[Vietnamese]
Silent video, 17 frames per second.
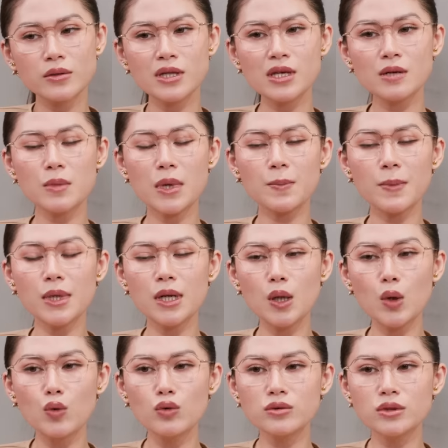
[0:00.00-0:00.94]
Nhưng mà
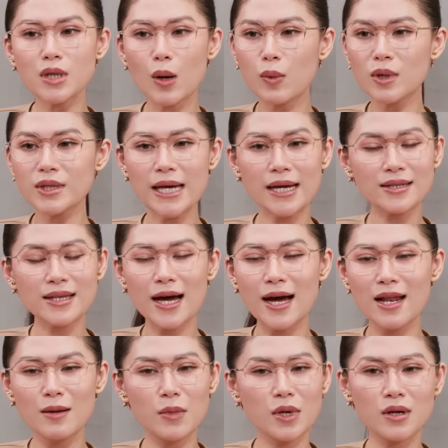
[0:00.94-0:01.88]
mình luôn trong cái trạng
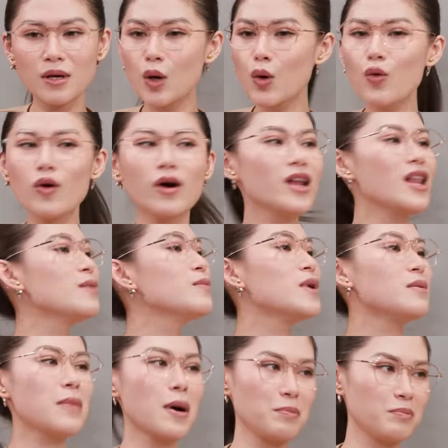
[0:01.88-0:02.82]
thái là mình luôn nghĩ là
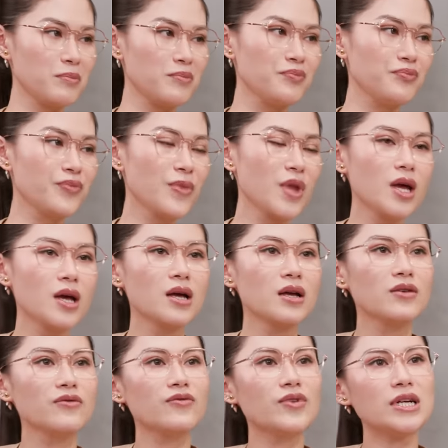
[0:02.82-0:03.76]
mình mập. Ừ.
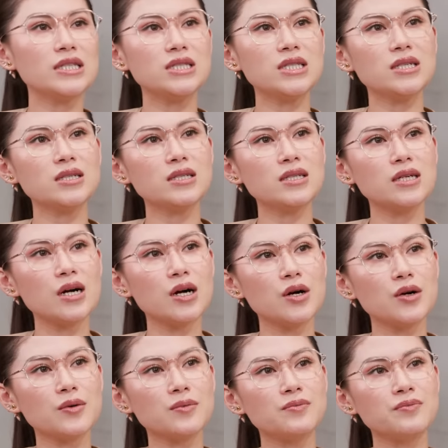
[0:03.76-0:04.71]
Và chị
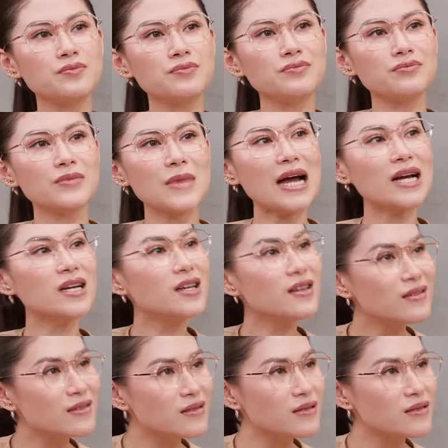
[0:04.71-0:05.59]
uh, ăn ít,